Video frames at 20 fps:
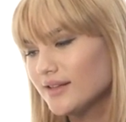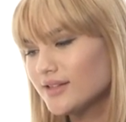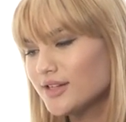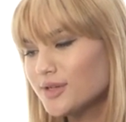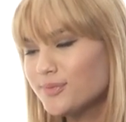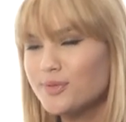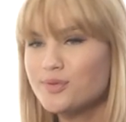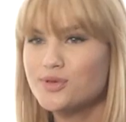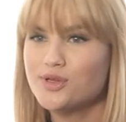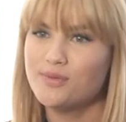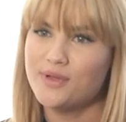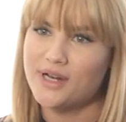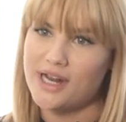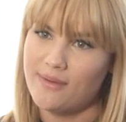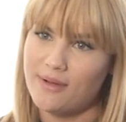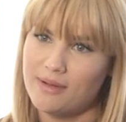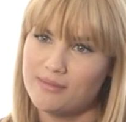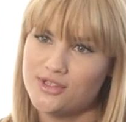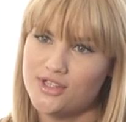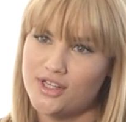No i
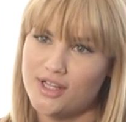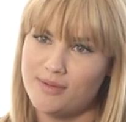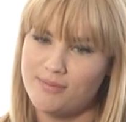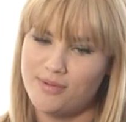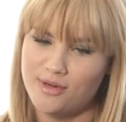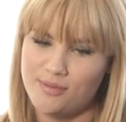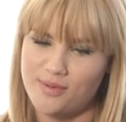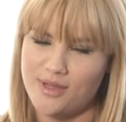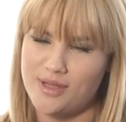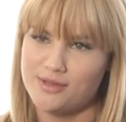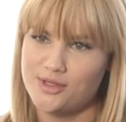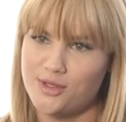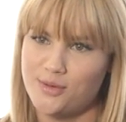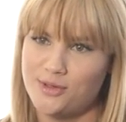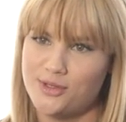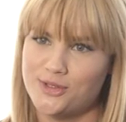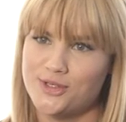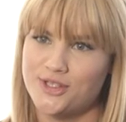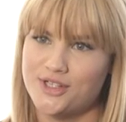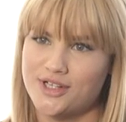poprzebierałam się, porobiłam z
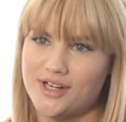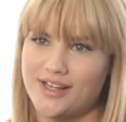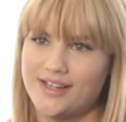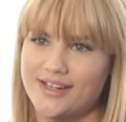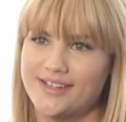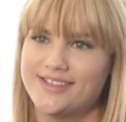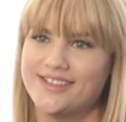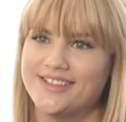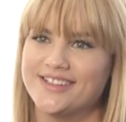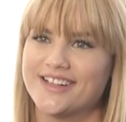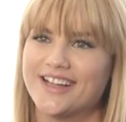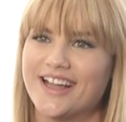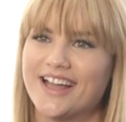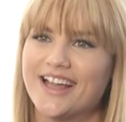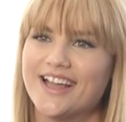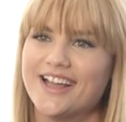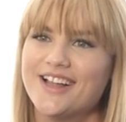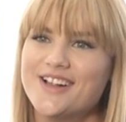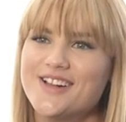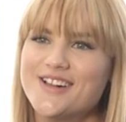siebie troszeczkę
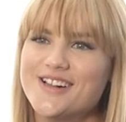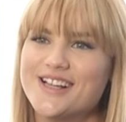kretynkę